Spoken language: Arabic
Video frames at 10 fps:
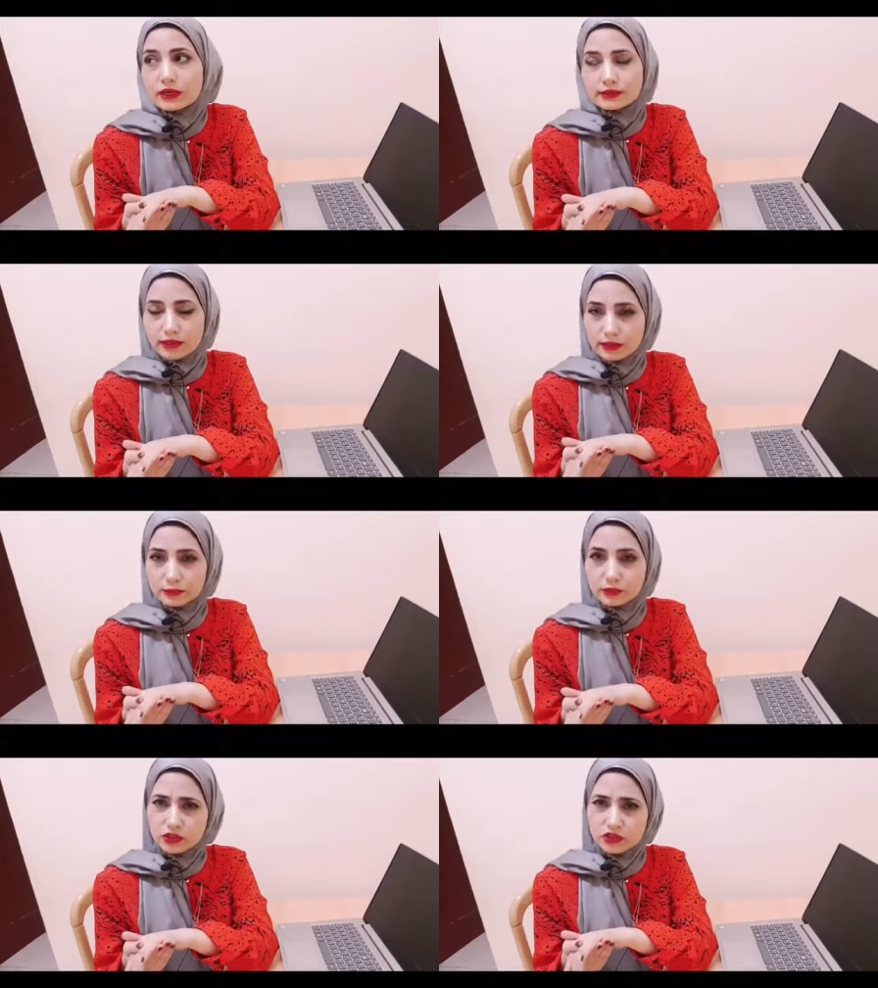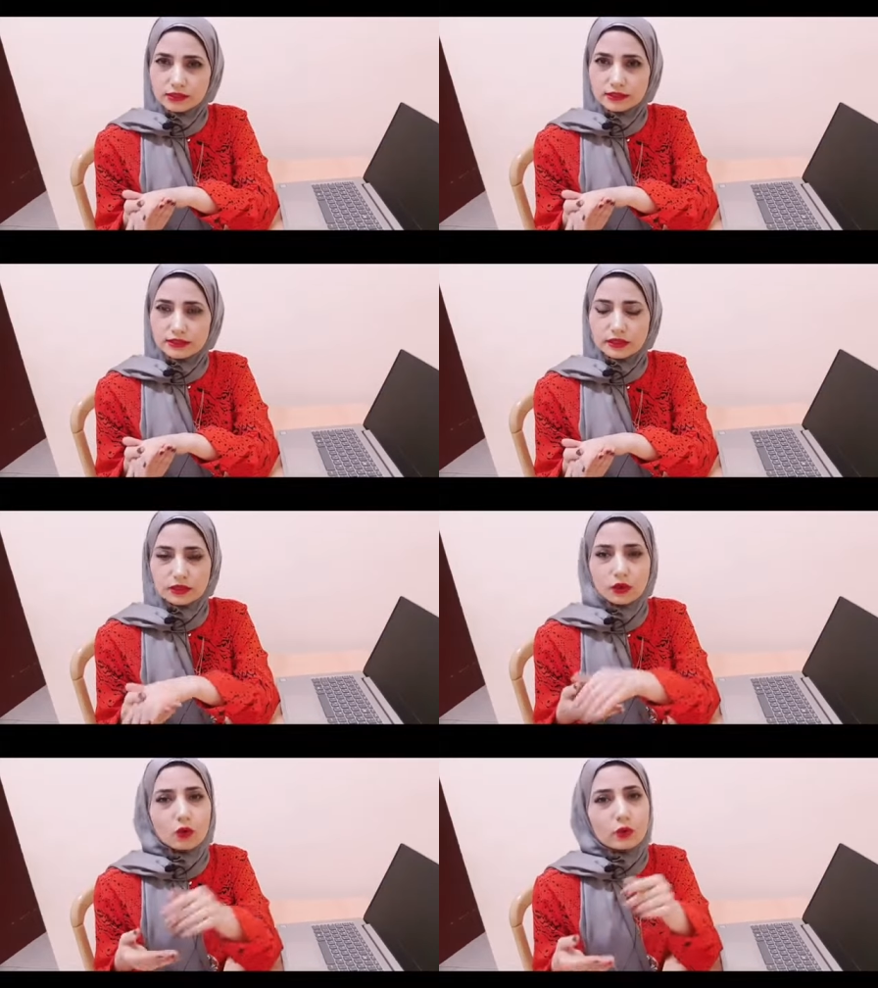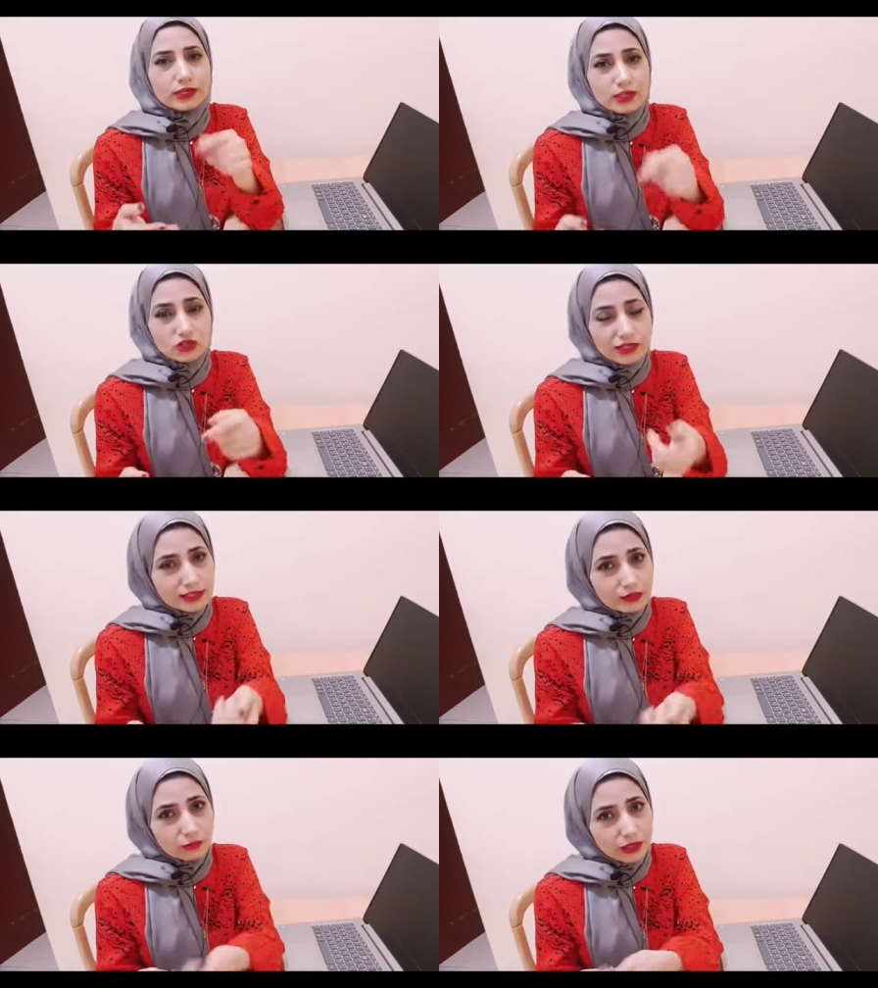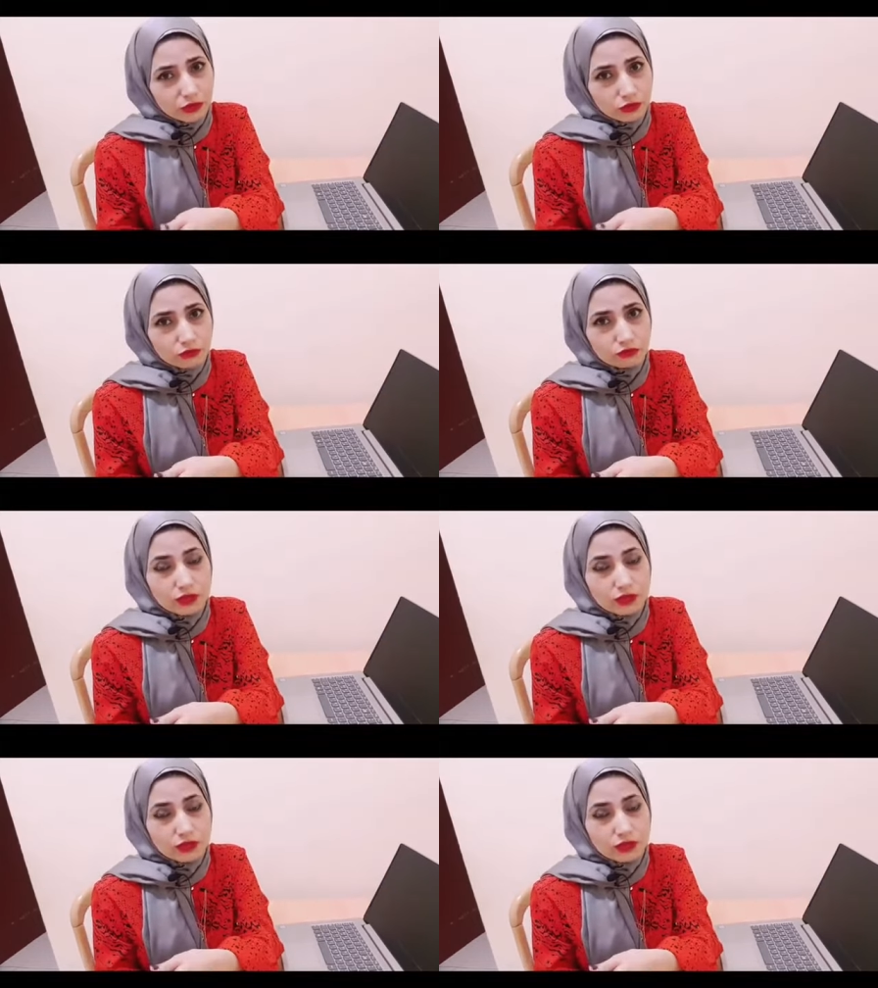طيب ترجع تسأل هو ليش أصلا ما يعرف